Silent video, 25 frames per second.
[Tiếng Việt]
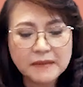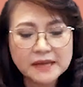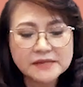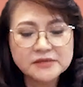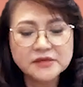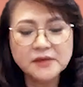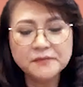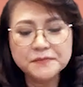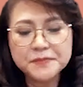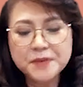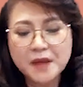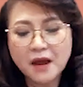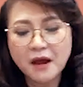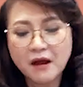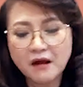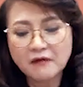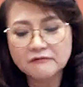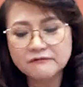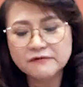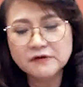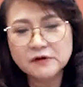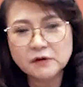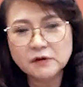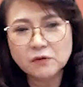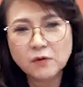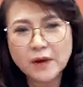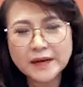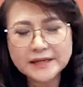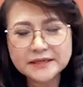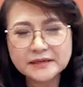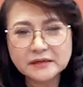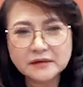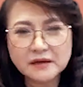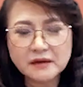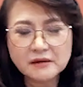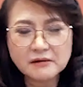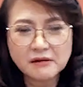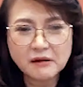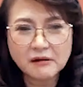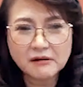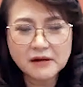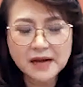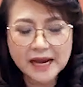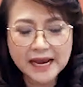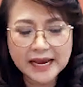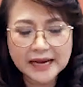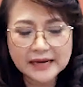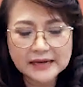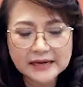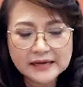mà giúp cho họ vượt qua những cái
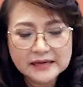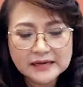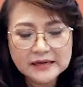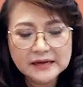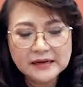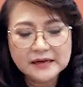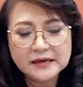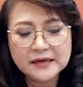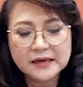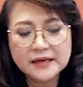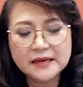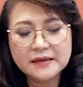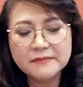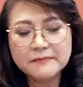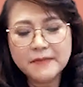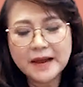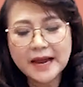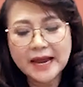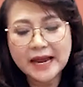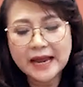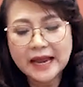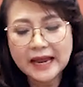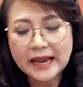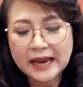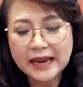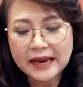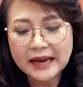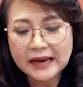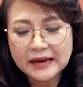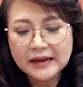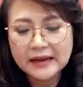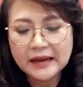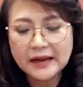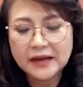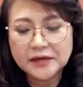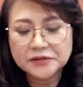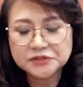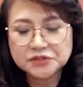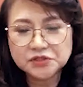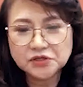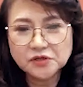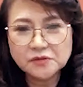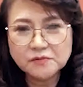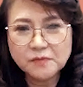khó khăn khi mà ờ,